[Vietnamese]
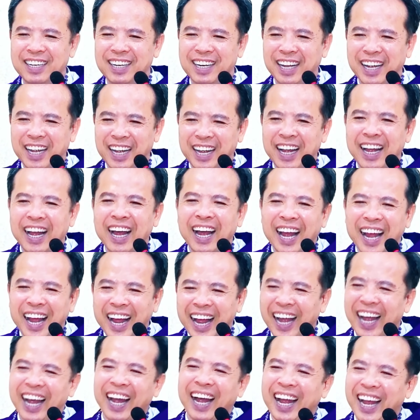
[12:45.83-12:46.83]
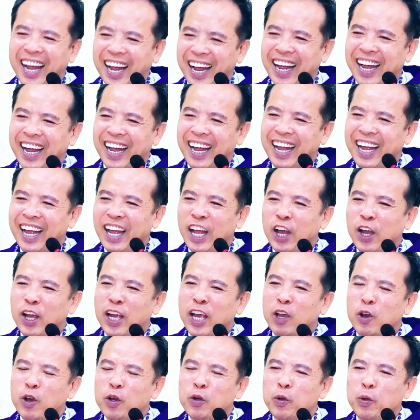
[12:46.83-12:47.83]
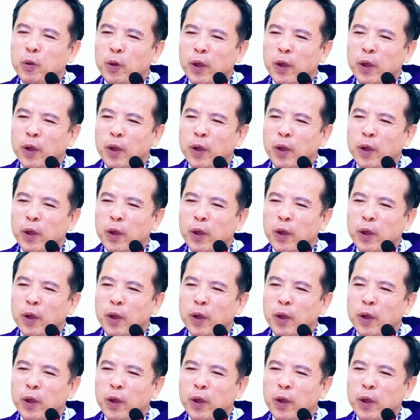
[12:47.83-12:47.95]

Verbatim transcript: à cái con